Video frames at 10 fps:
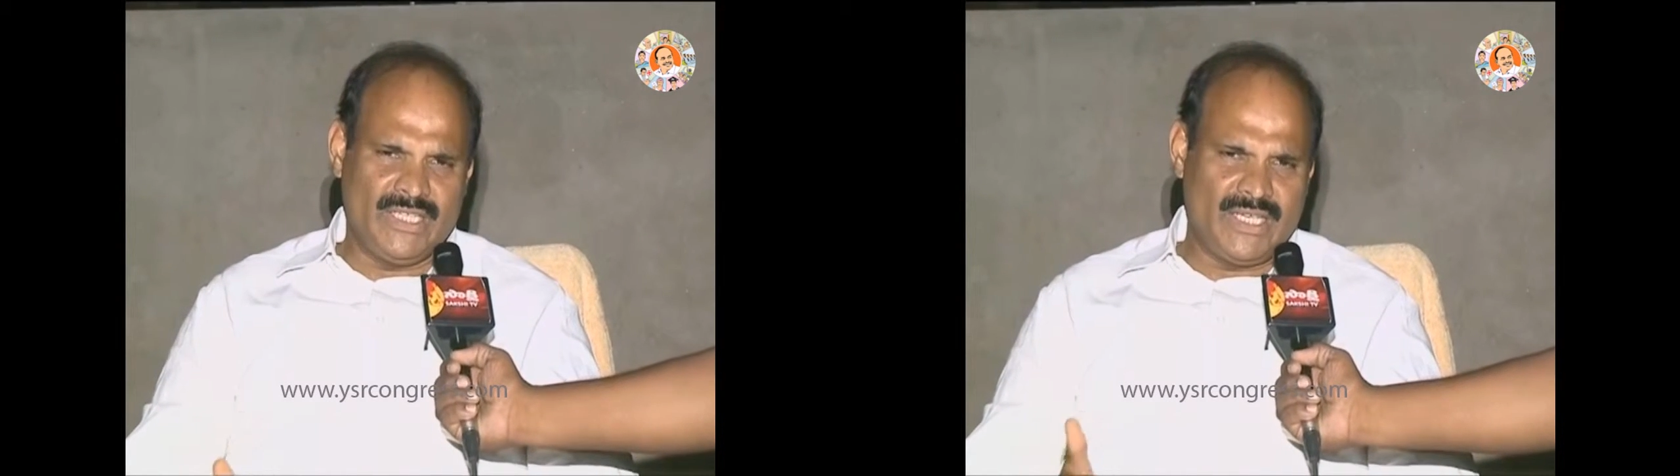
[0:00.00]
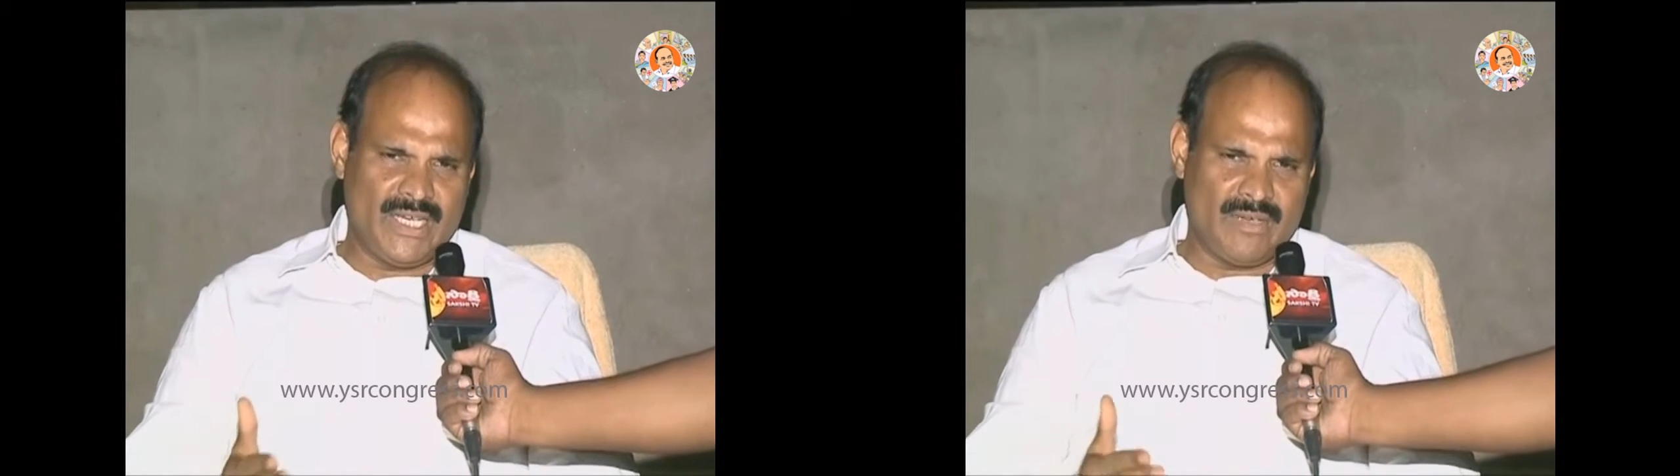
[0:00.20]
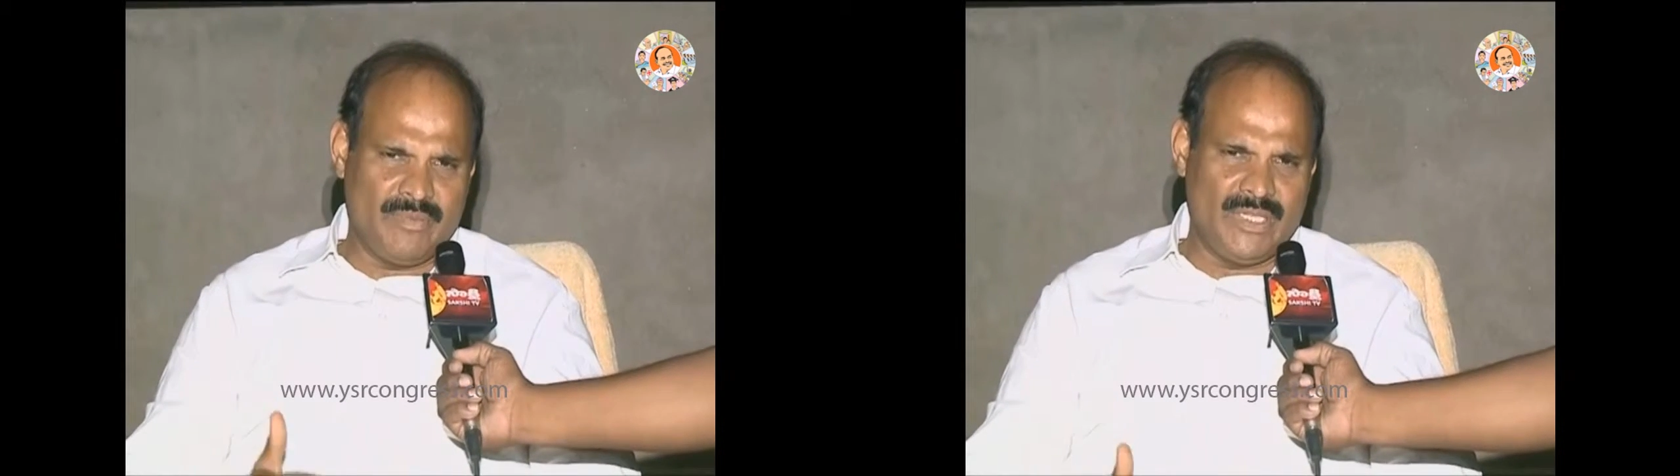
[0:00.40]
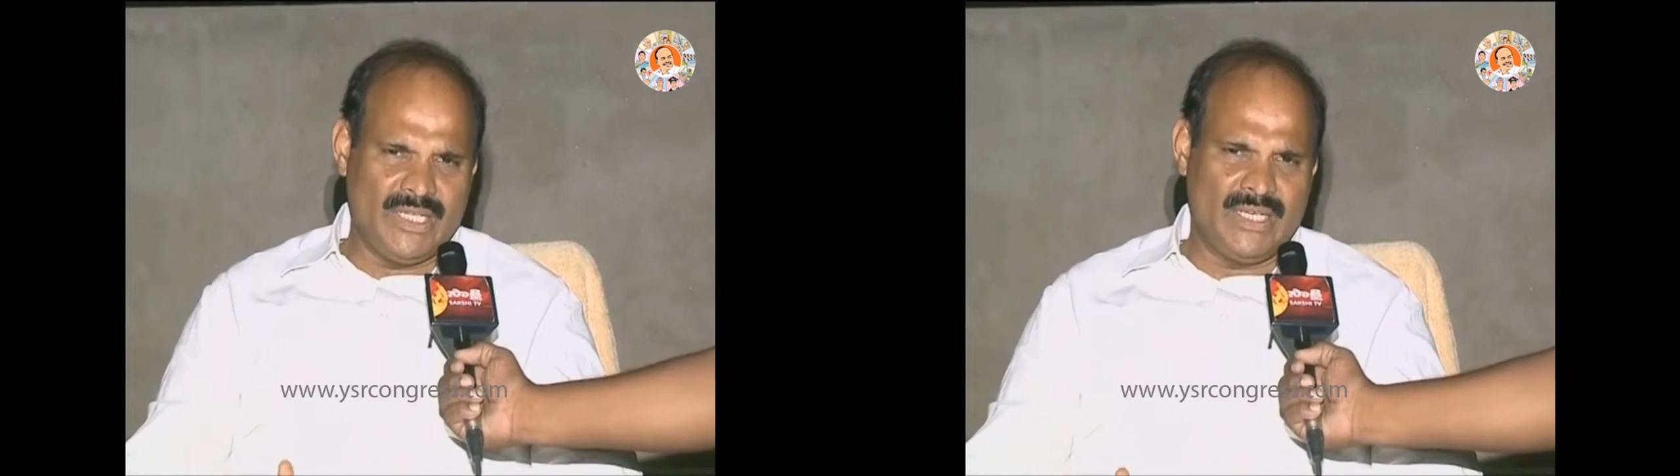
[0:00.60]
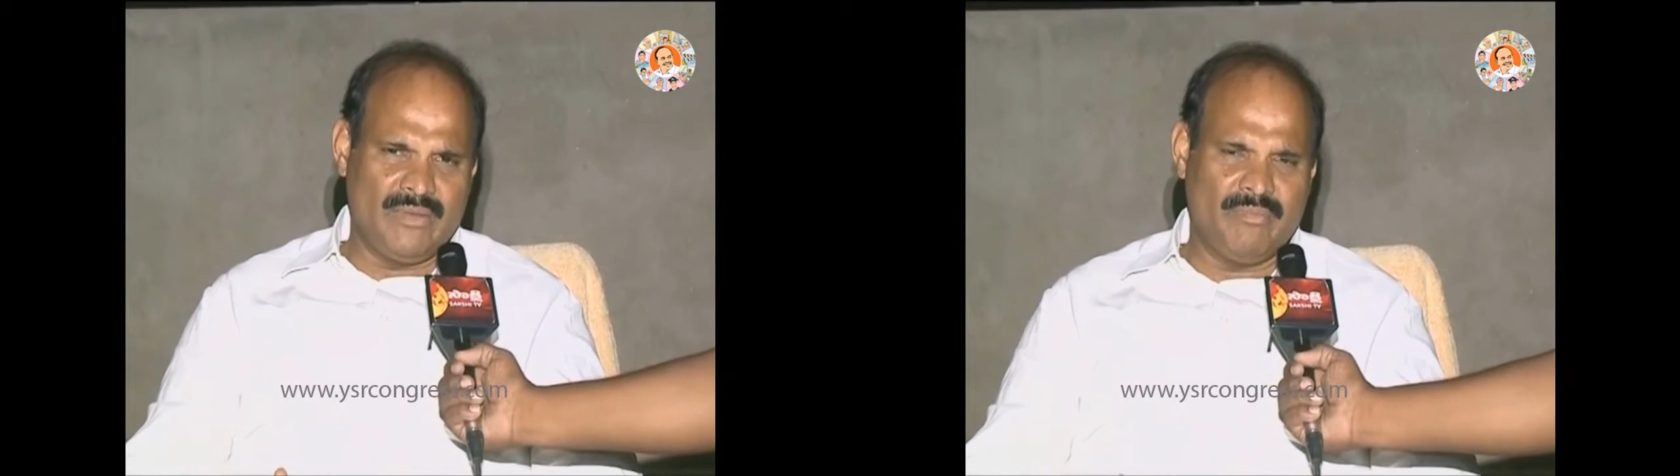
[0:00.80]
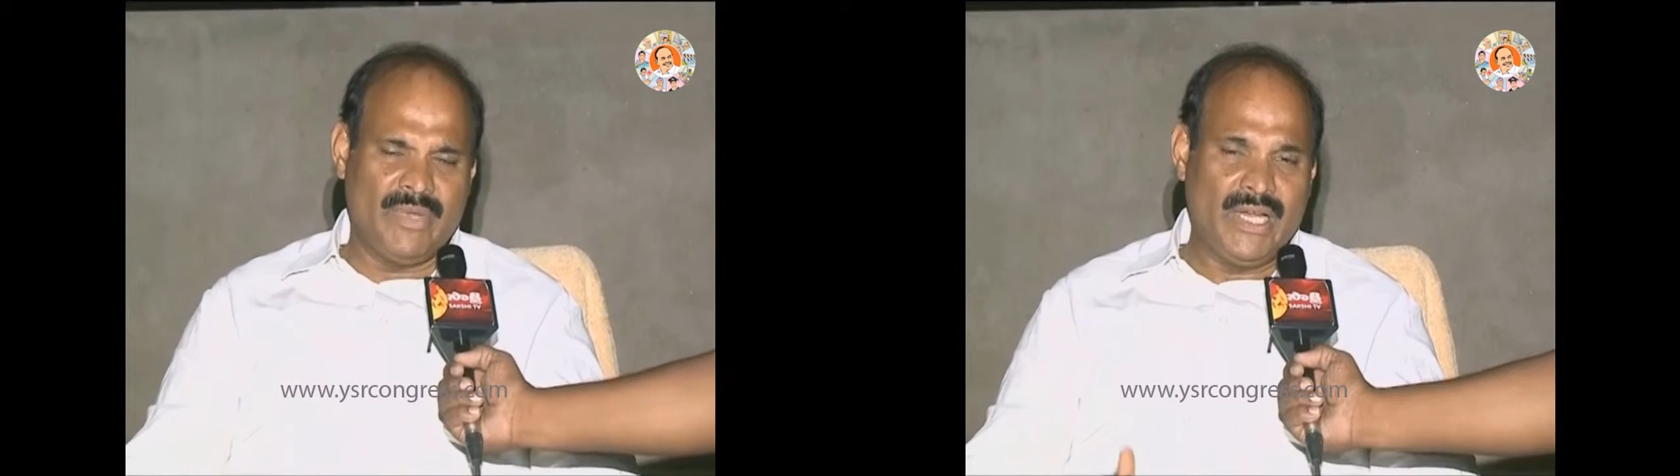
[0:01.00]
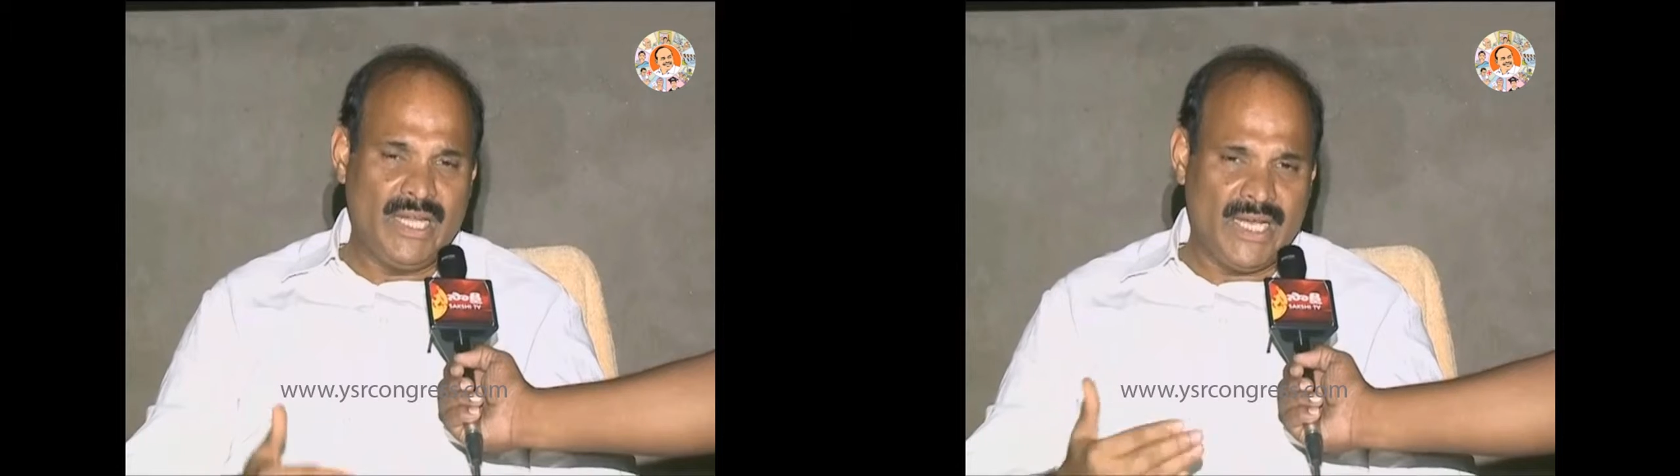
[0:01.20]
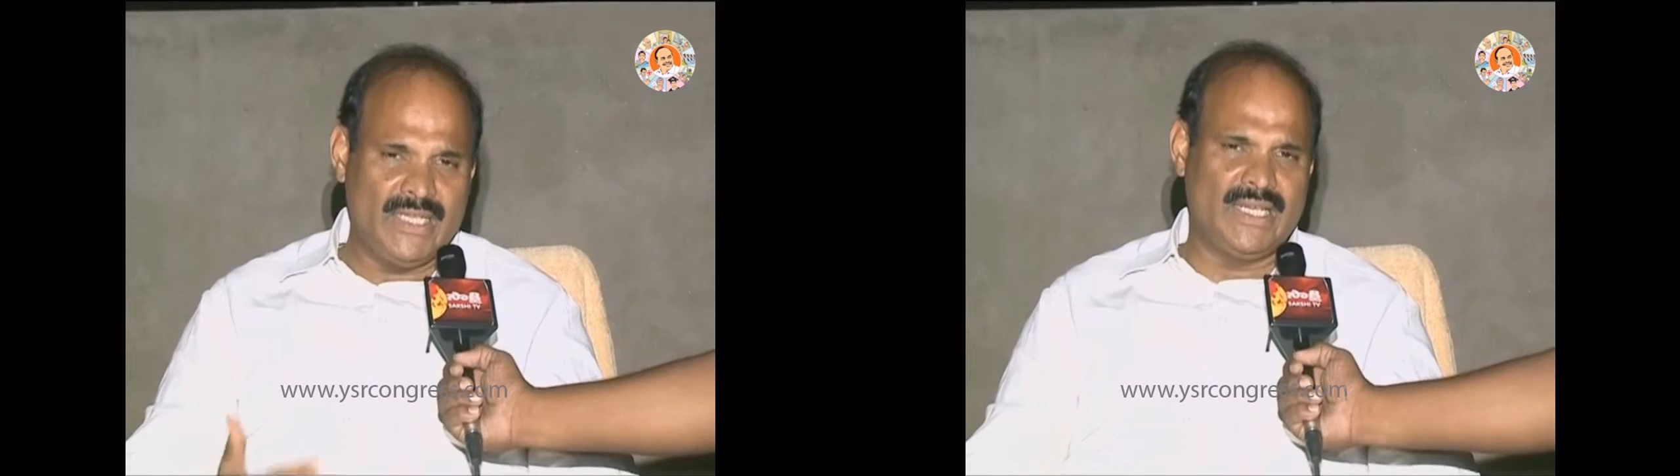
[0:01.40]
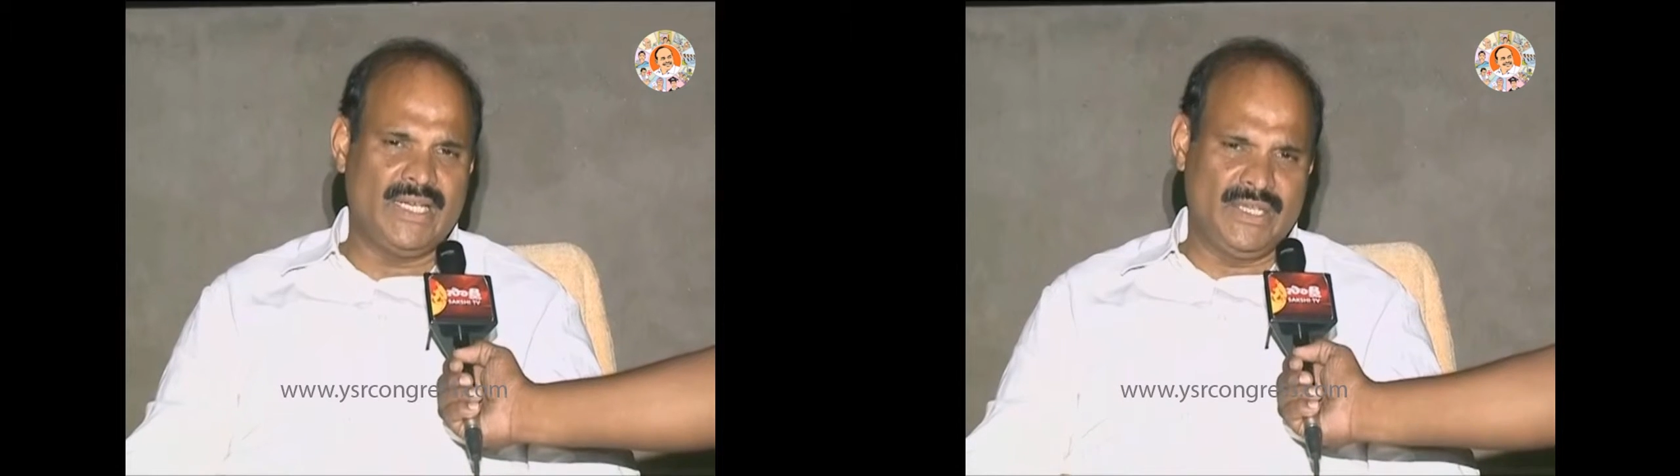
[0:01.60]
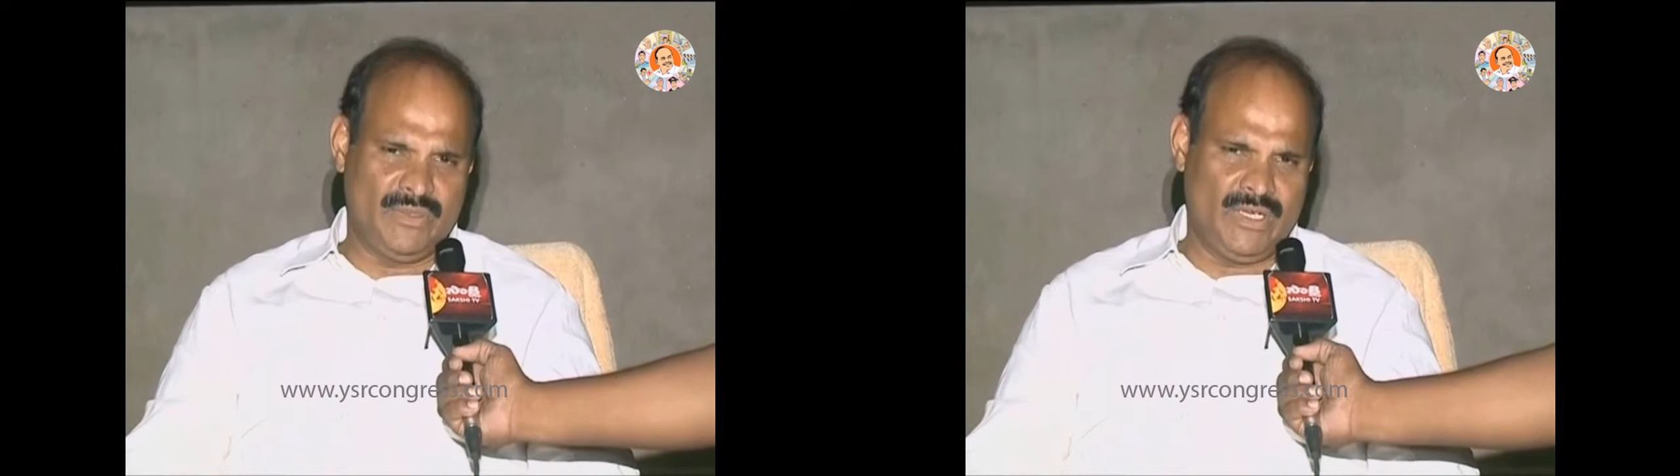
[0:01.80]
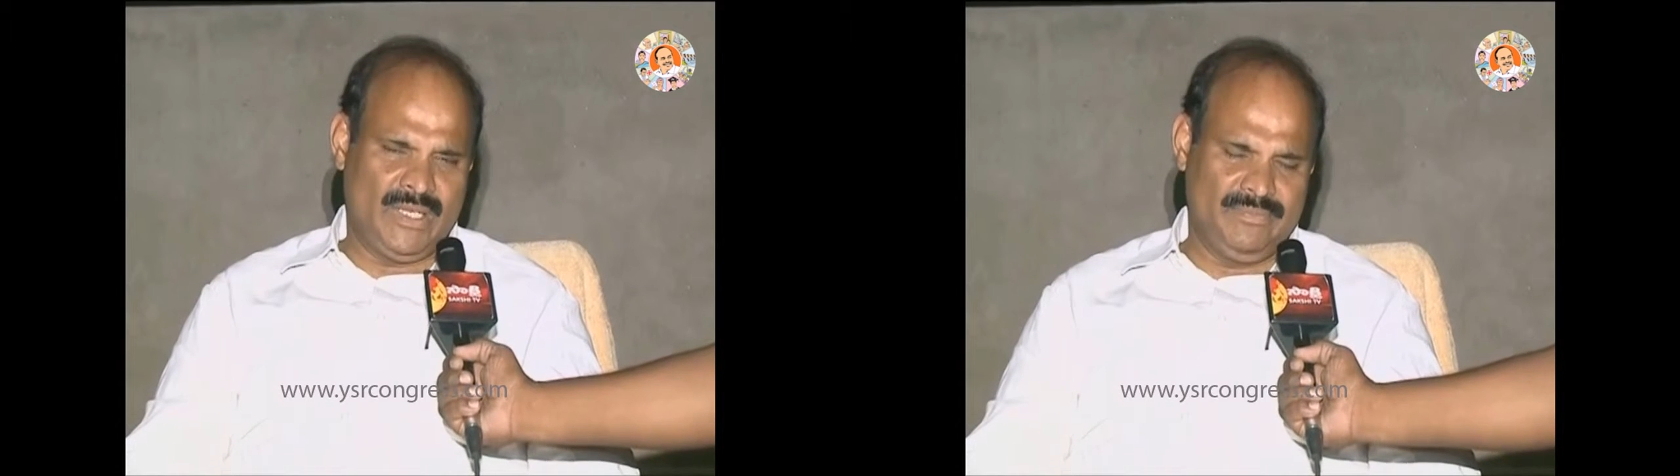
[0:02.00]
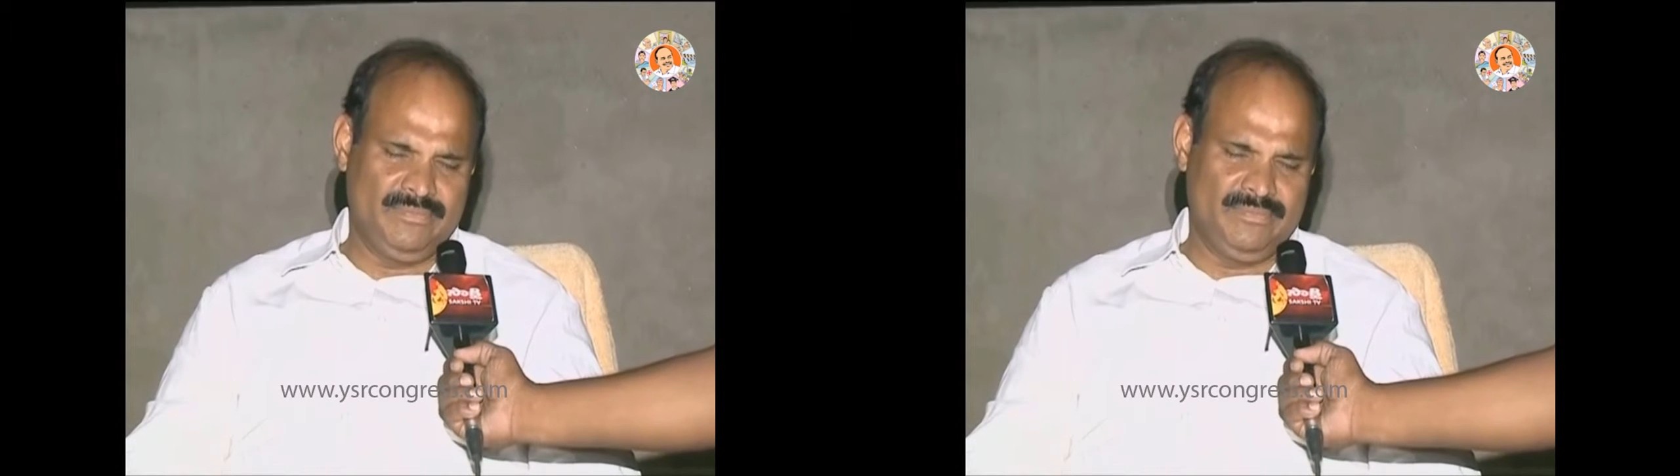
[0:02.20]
అధికారి మీద మహిళా అధికారి అది కూడా